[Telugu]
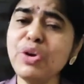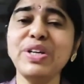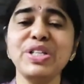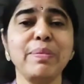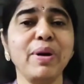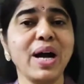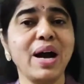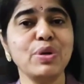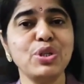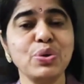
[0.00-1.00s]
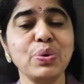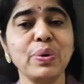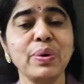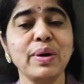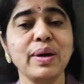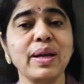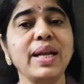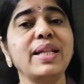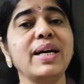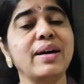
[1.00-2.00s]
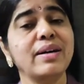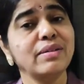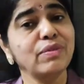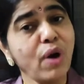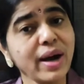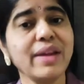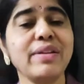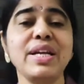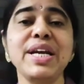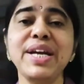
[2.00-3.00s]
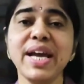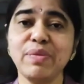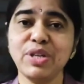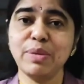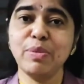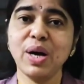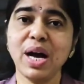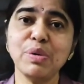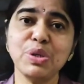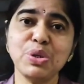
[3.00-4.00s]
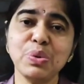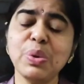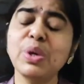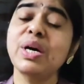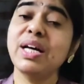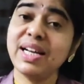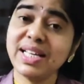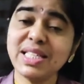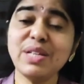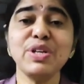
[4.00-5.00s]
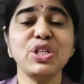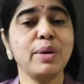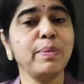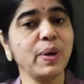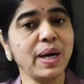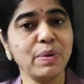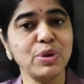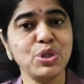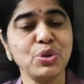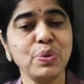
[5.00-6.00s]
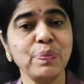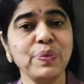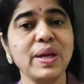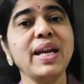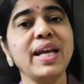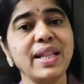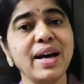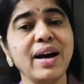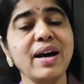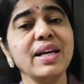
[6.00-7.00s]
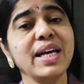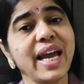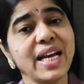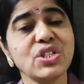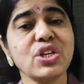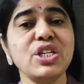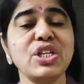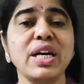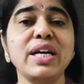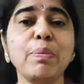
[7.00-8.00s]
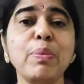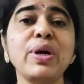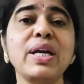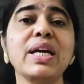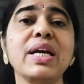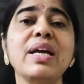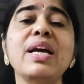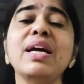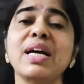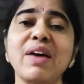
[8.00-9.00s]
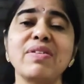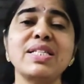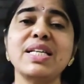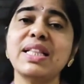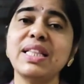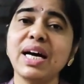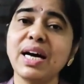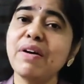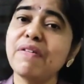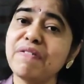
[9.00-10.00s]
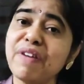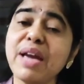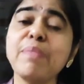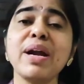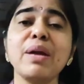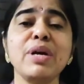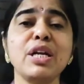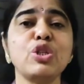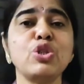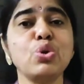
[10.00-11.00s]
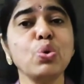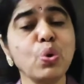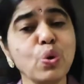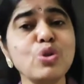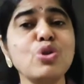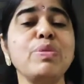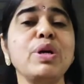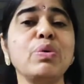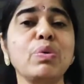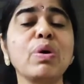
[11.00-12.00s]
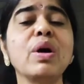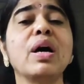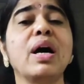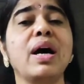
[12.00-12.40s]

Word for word: ఫుడ్ విషయంలో కావచ్చు లేదా వాటర్ ఇంటేక్ విషయంలో కావచ్చు రెస్ట్ విషయంలో కావచ్చు లేదా ఎక్స్క్రిషన్ అంటే పొట్టకి కావలసినంత ఫైబర్ని మీరు ఇస్తూ రోజు మీరు